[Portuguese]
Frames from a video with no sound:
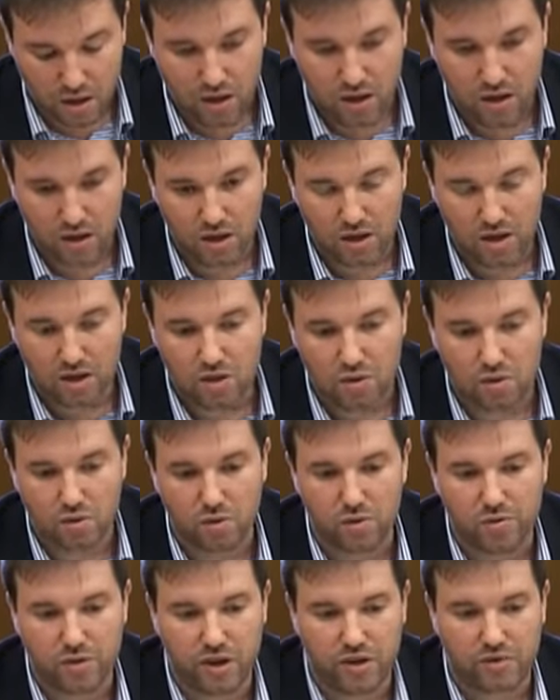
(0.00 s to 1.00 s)
Uh, eu
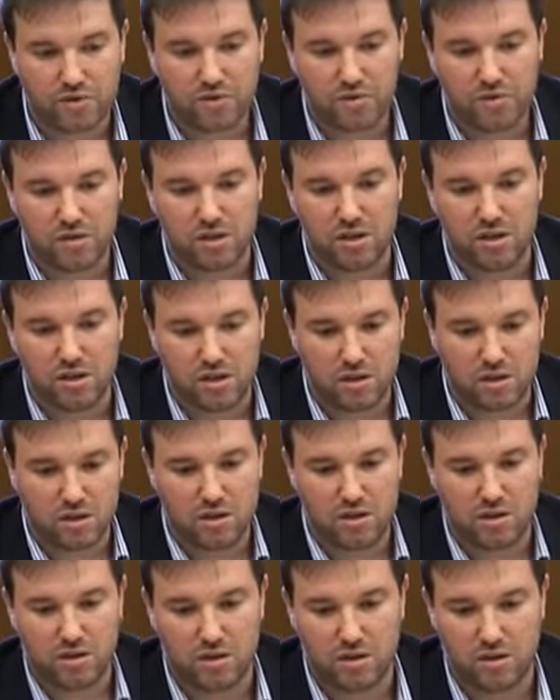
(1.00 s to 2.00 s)
confesso
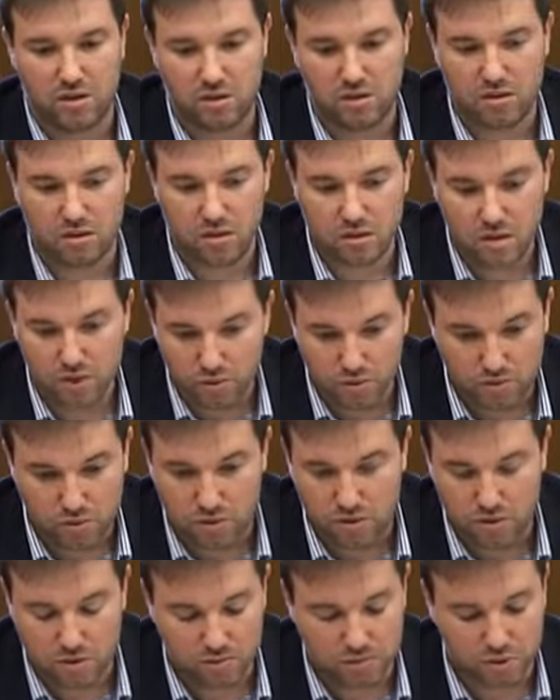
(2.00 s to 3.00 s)
que, e o
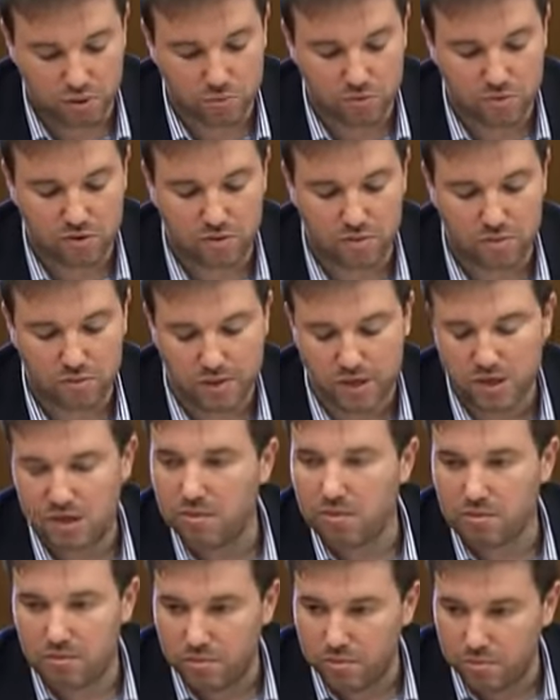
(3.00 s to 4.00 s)
que, pelo que
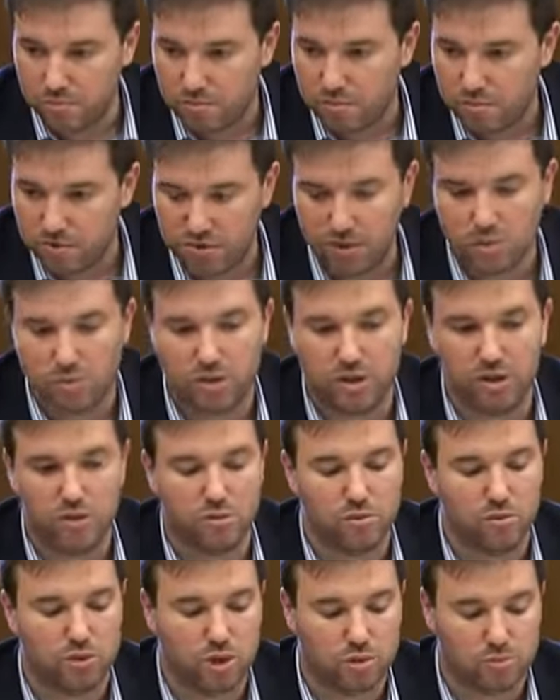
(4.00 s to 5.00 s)
percebi, percebo
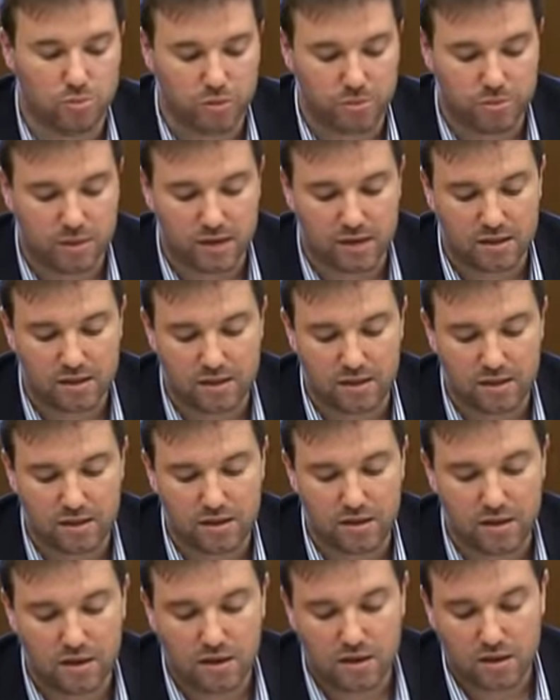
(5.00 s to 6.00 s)
ainda hoje por parte
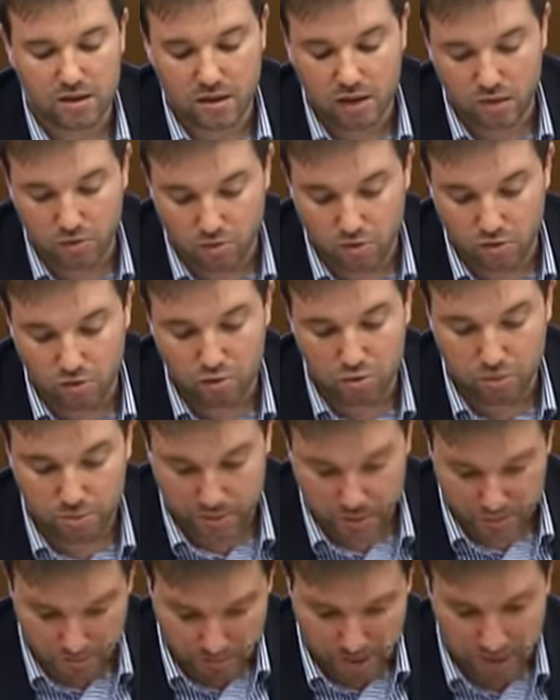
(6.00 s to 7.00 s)
de, de alguns grupos
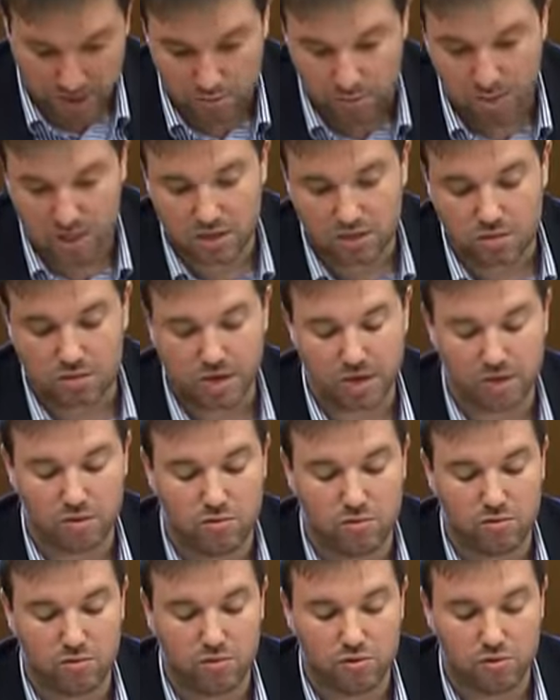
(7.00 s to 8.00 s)
parlamentares, mas também
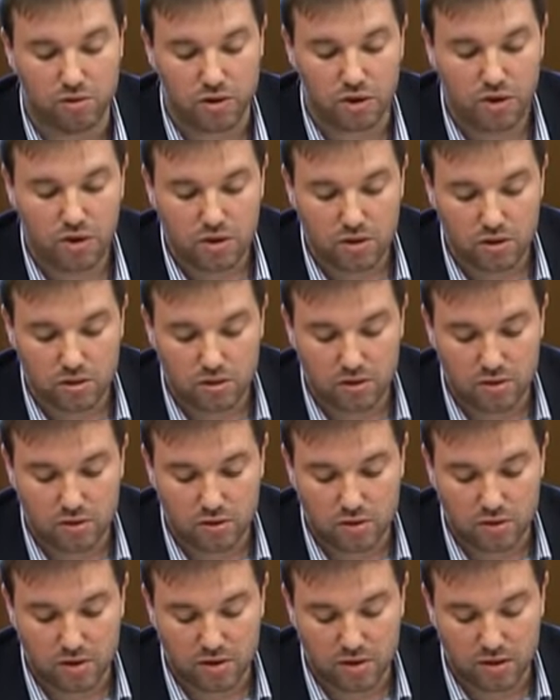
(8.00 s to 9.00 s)
dos,
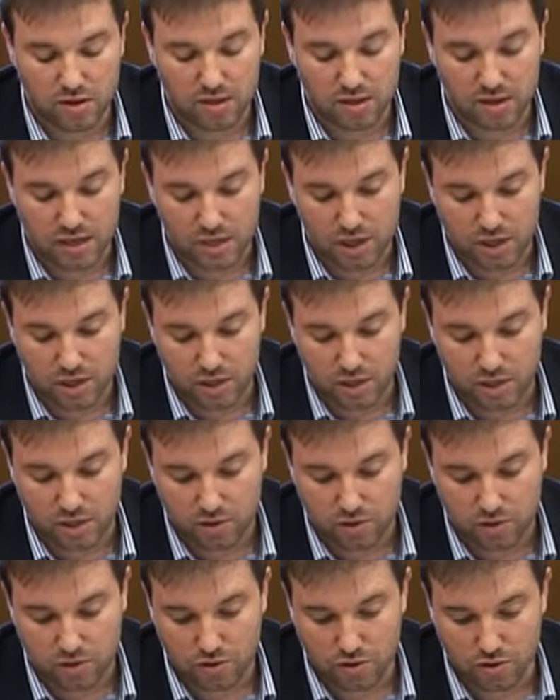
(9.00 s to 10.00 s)
de, das entidades que
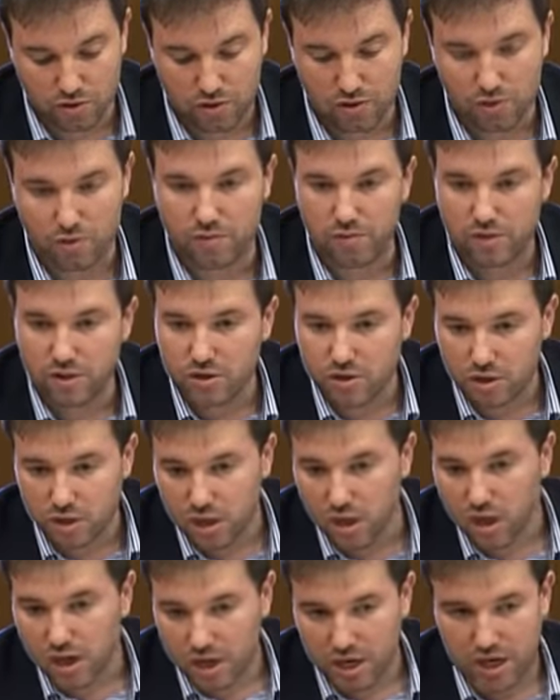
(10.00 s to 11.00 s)
aqui hoje estão a ser
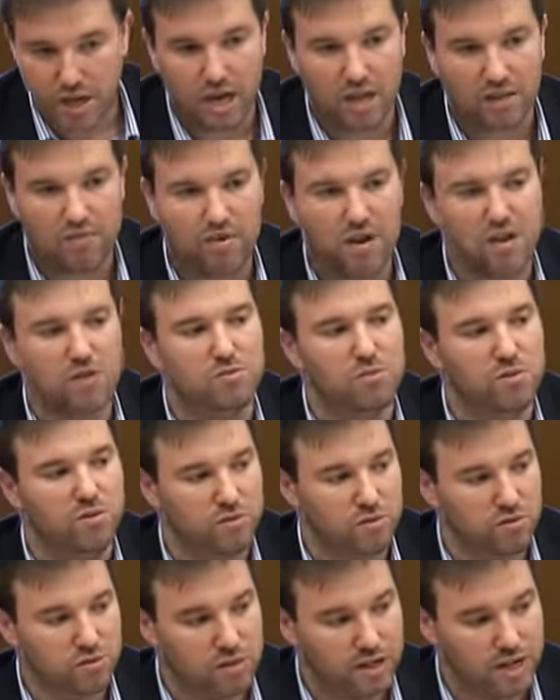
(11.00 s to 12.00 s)
ouvidas, que há de facto uma
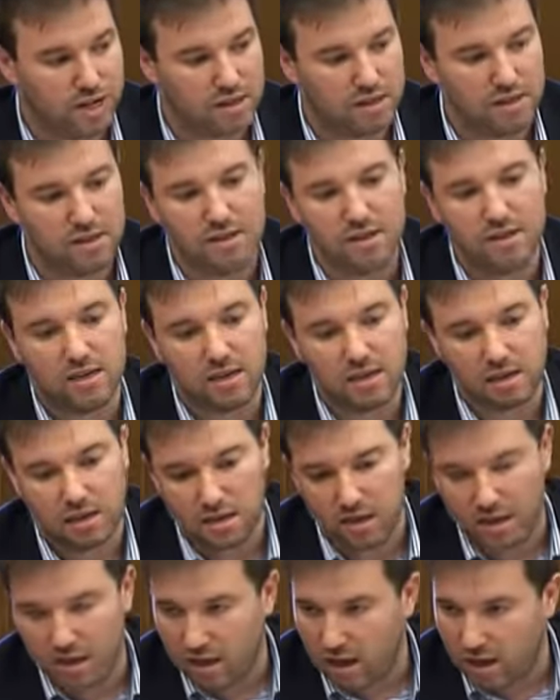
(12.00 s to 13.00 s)
vontade de
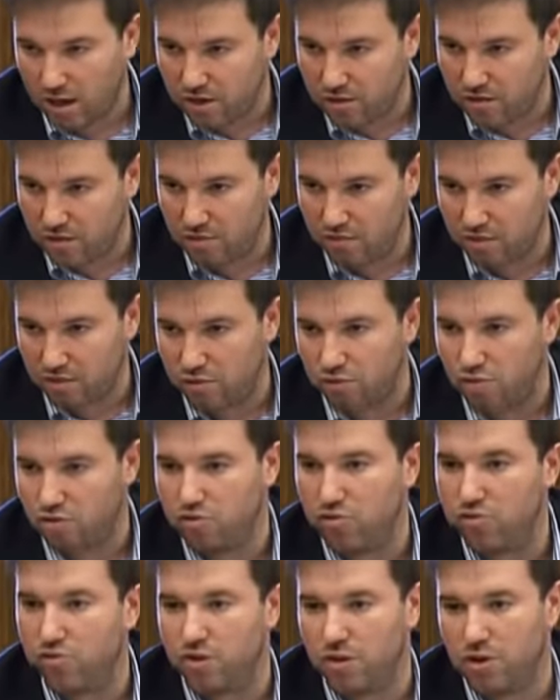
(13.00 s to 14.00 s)
que este
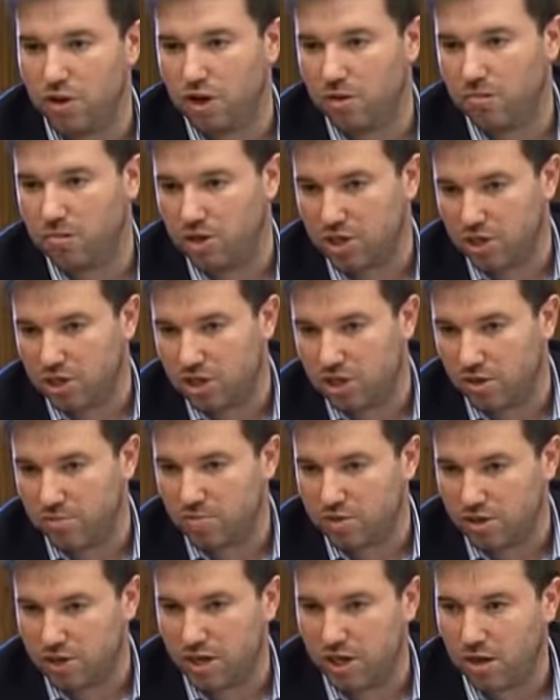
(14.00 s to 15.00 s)
conjunto de normas que
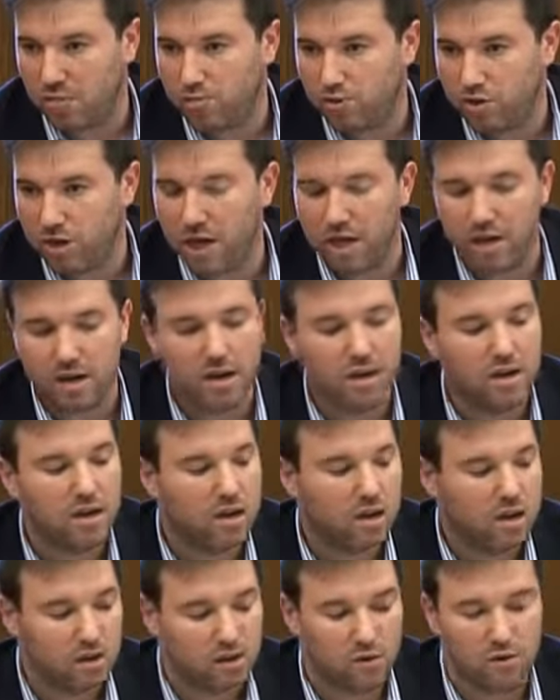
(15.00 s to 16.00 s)
estamos aqui a apoiar,
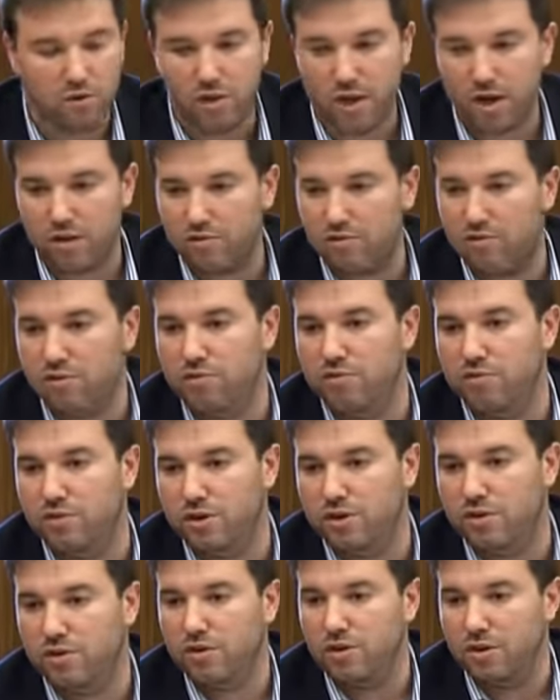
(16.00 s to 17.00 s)
no caso do
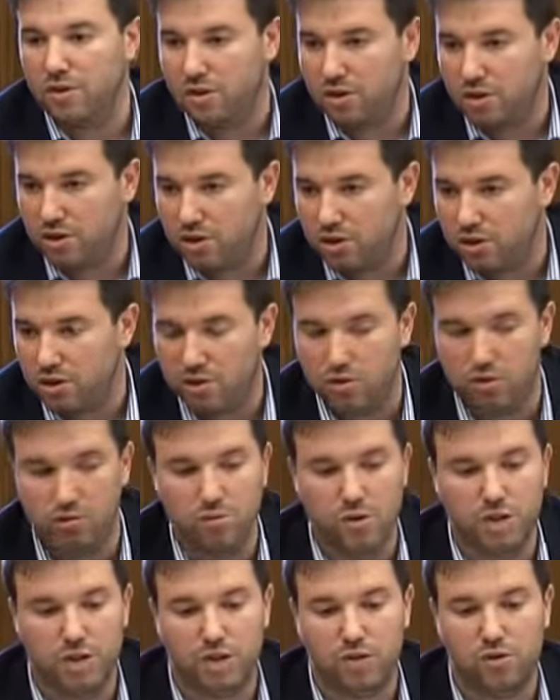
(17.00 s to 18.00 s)
Governo que as
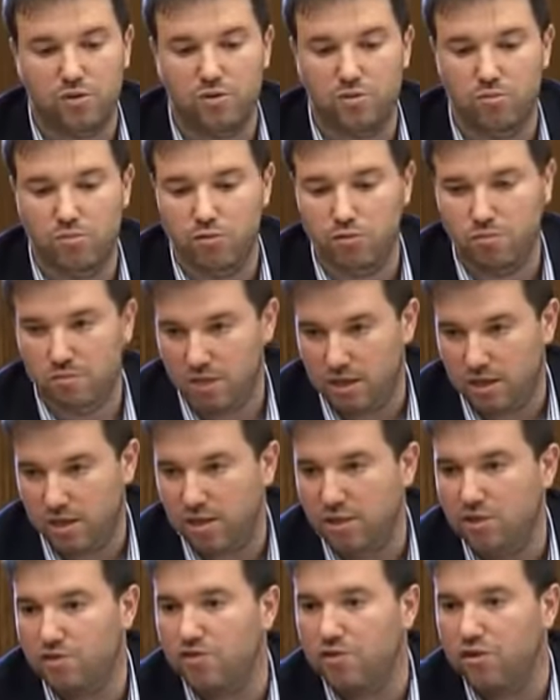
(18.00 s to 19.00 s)
denomina como
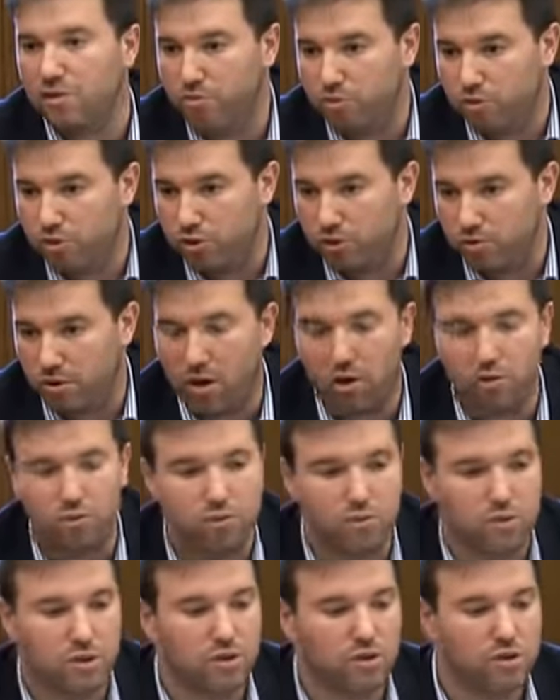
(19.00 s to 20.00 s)
medidas de apoio ao
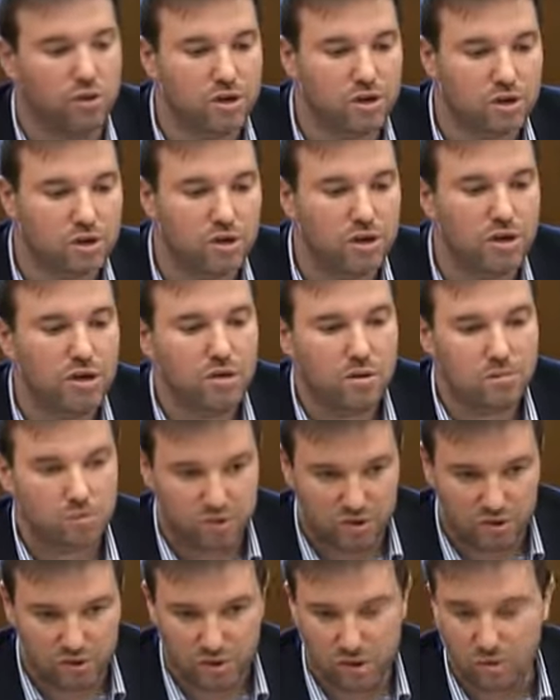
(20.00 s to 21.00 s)
cuidador,
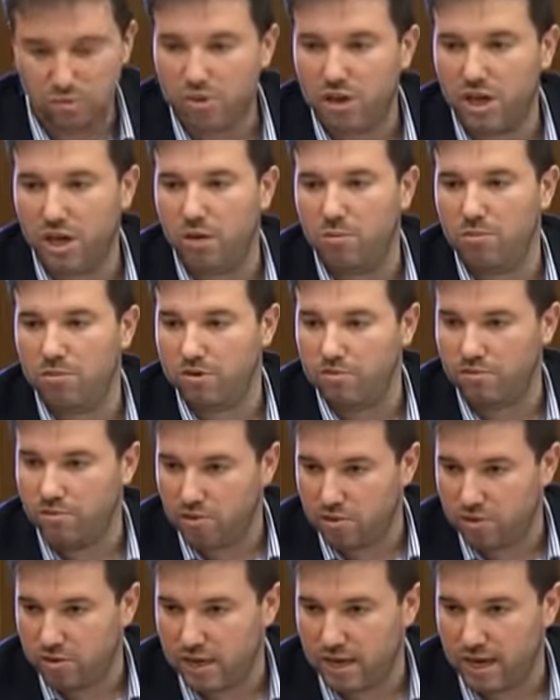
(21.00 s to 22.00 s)
percebo que há uma
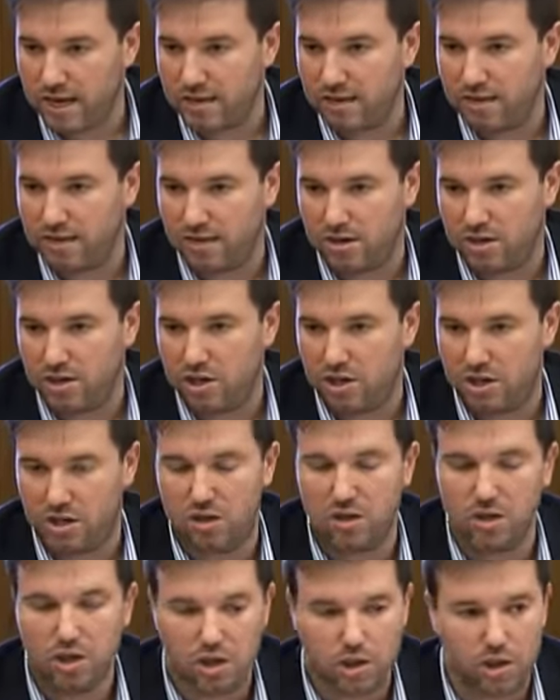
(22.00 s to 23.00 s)
vontade das
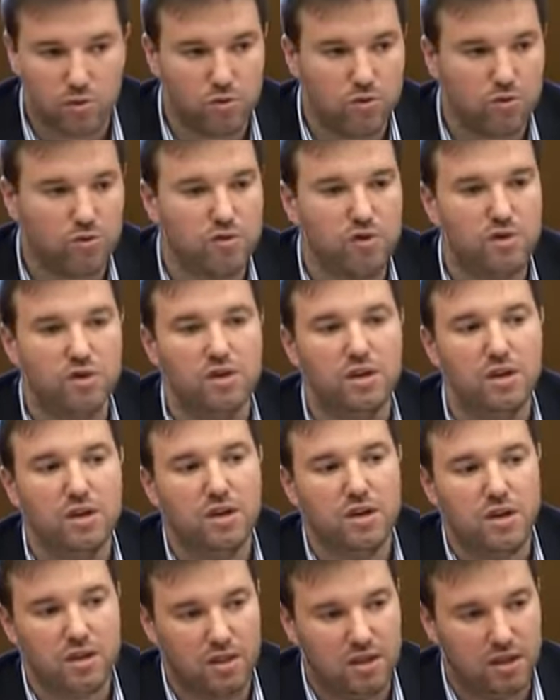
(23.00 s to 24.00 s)
eh, instituições
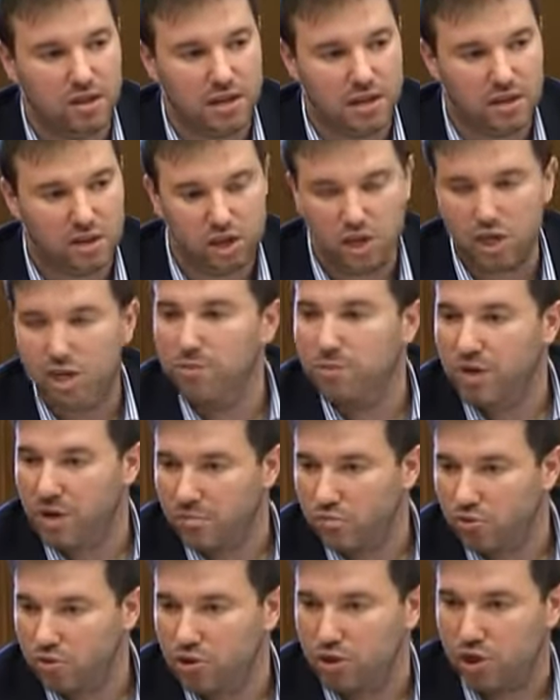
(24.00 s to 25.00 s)
de que lhes
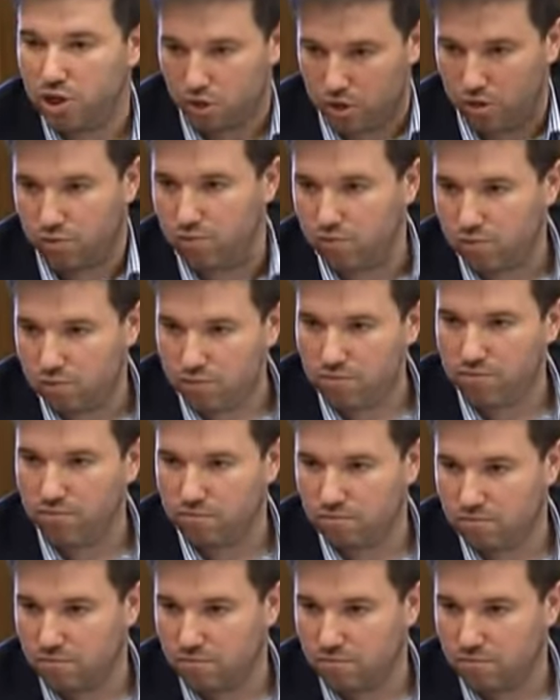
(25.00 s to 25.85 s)
chamemos estatuto.